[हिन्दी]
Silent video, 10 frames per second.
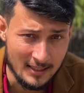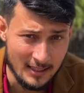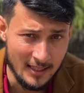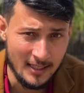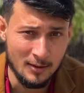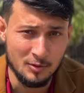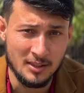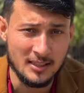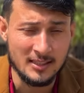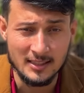रहे हैं उन्हें
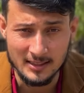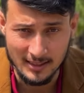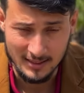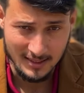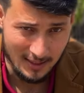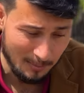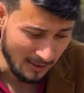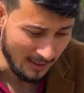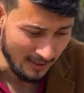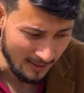तनकीद का निशाना
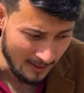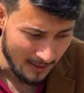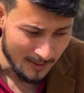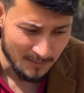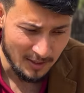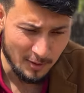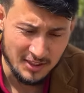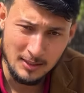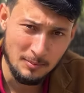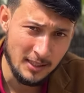बना रहे हैं कि
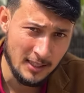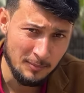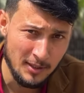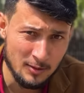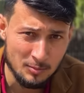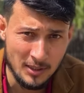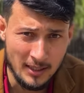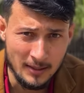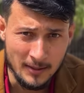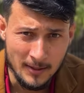वसीम बादामी तुमने
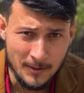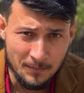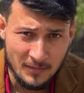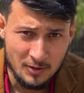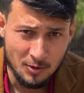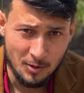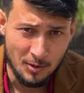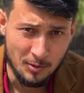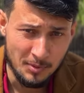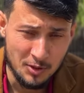जो
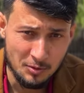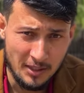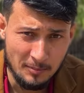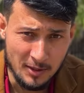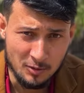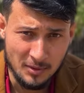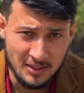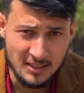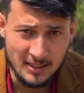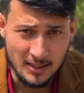बच्चों की मासूमियत
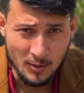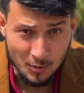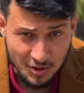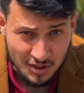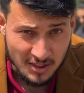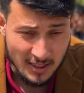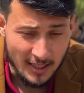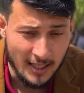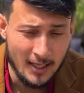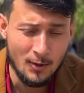छीनने की कोशिश की
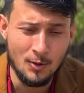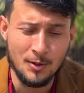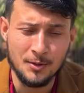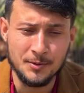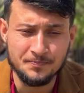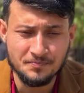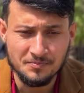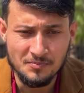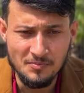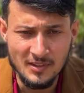है और
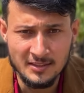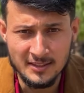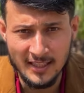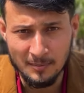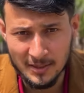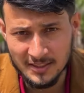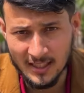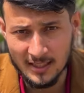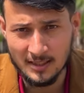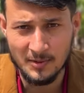जिस अहमद
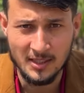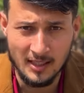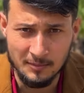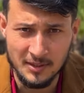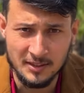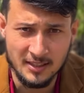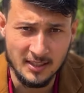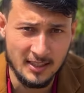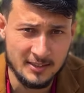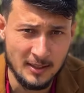शाह का भी कहा अभी
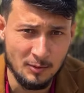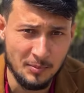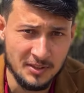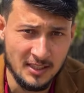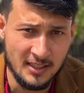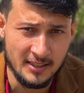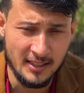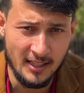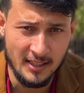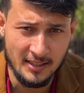शराज के वो पीछे लग
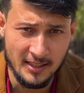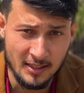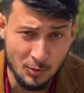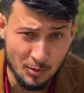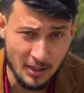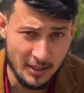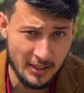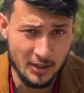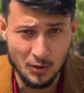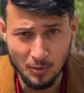गए हैं ये क्यों कर रहे
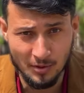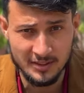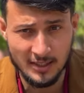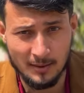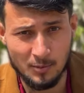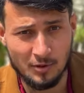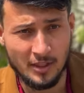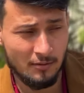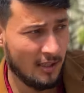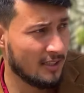हैं क्यों ऐसा आप लोग
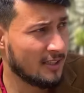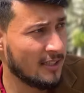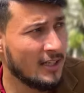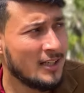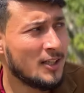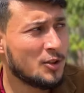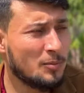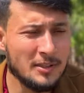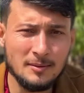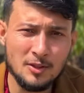खिड़वाड़ कर रहे हैं तो
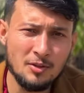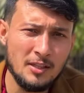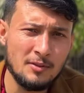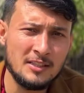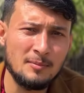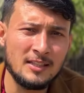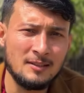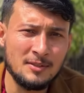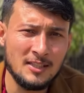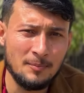मैं समझता हूँ कि वसीम
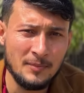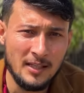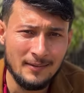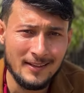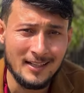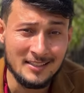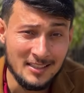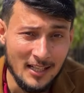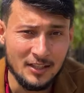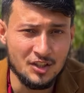बादामी साहब ने एक
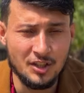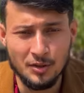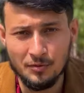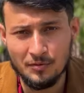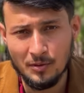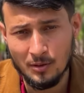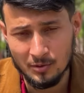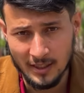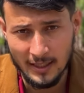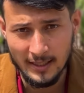अच्छा इनिशियटिव
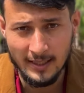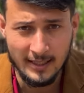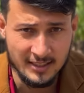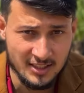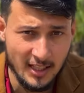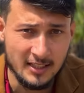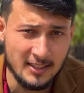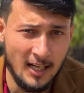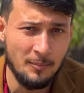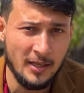उठाया है एक अच्छा
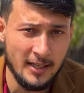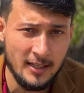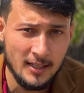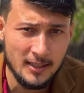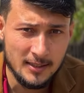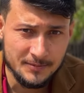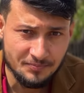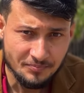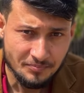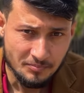इकदाम है
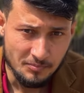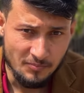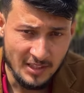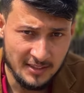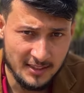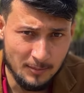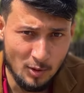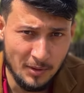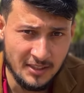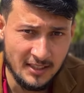जैसे
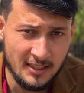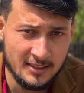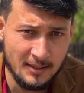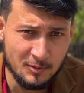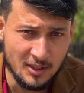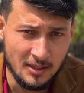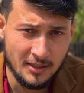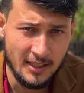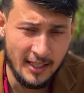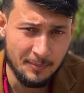मोहम्मद शराज के मतलब
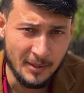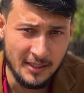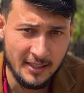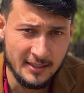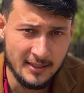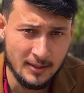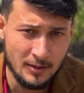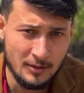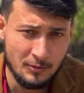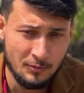कि एक महीने के अंदर
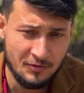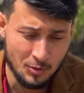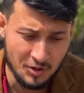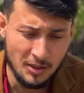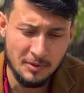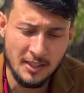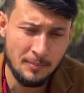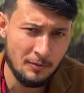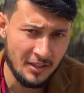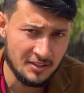सोशल मीडिया
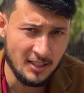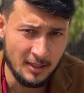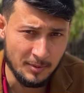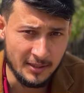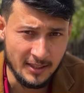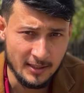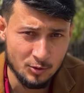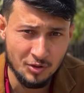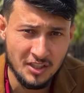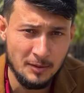पर वो एक स्टार बन गया
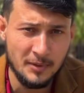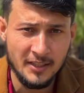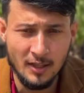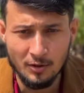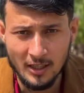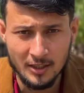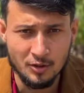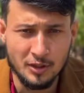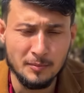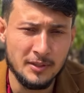सोशल मीडिया और
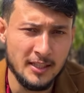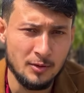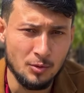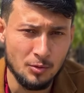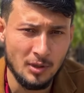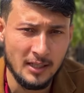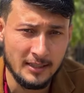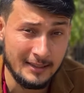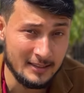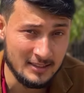इलेक्ट्रॉनिक मीडिया दोनों
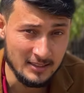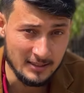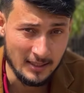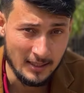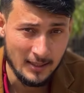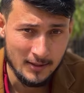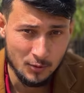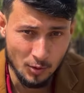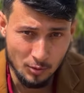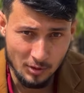अलग अलग चीज़ है
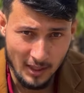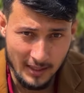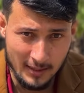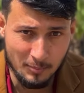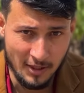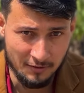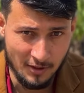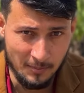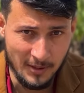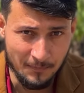दोनों का अलग
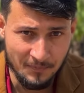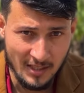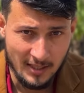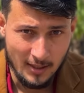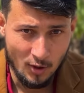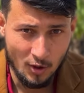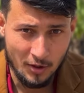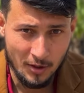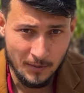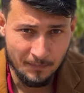प्लेटफॉर्म है
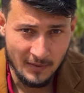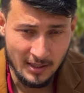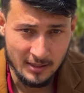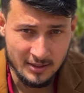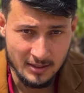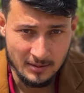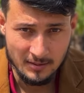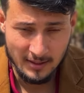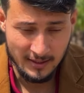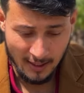और
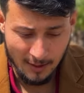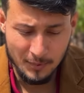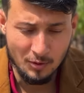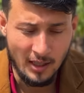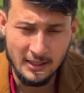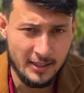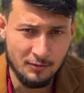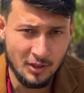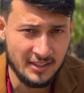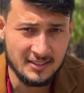यहाँ पर तो ऑलरेडी
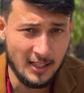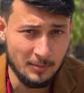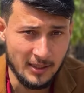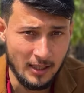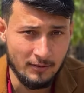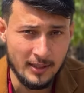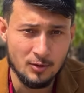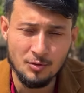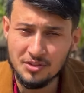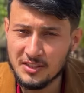वो एक स्टार बना हुआ है
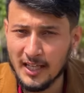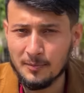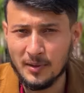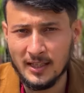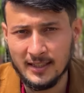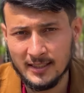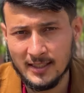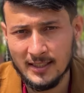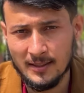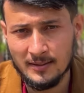तो उस साइड पर लाने के लिए